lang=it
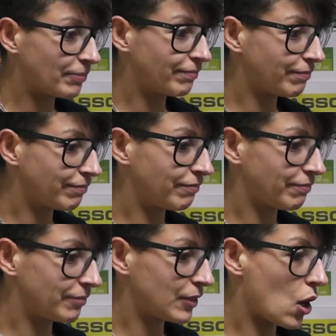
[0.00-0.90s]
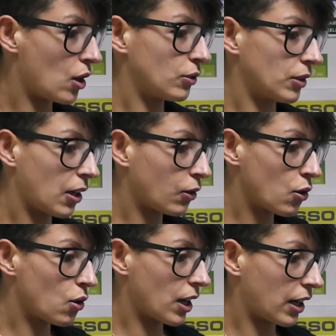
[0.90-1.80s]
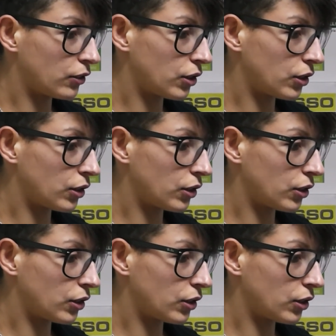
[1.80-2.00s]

no, non ancora.